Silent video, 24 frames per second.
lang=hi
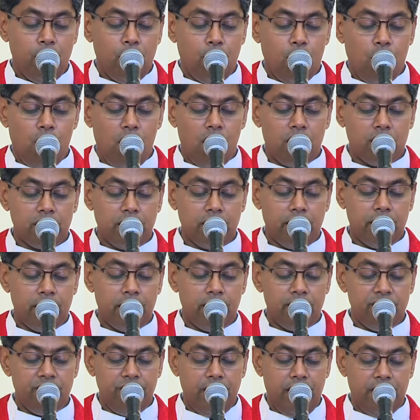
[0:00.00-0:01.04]
और
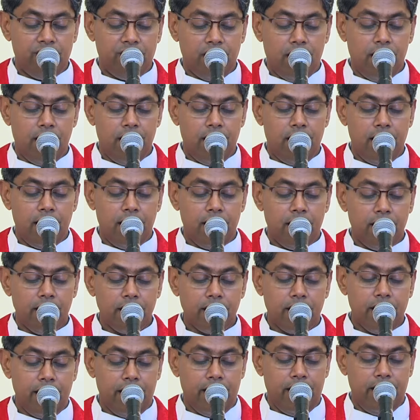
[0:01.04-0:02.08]
वे वहां
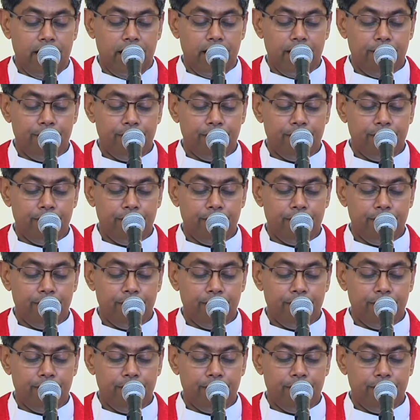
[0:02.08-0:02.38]
गए